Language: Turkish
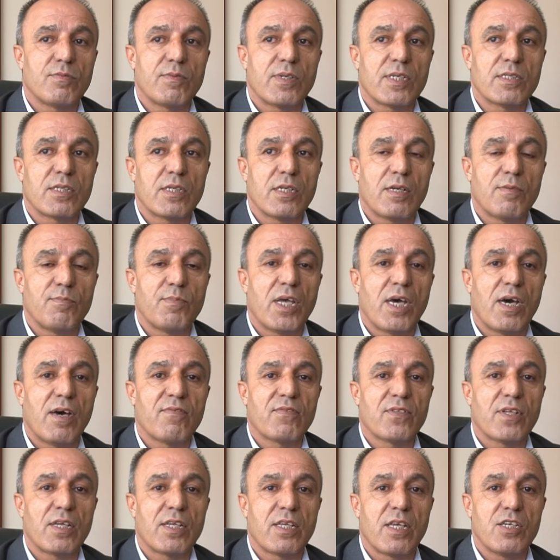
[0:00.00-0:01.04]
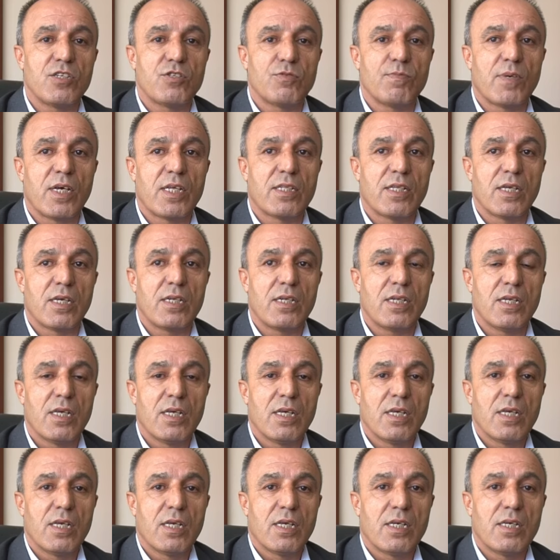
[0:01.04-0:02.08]
Mesela bir hafta geçmeden
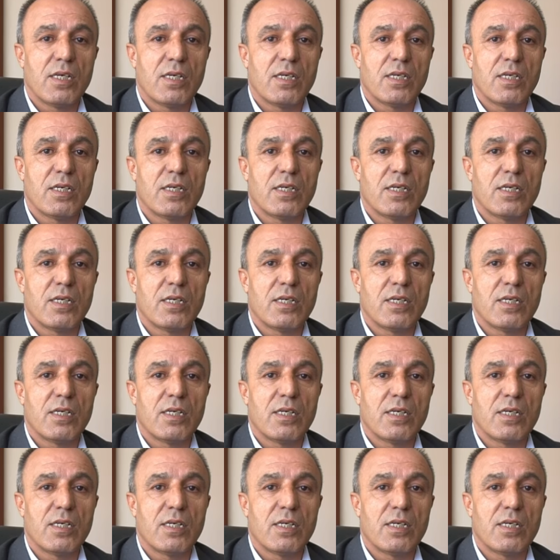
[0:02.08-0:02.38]
e,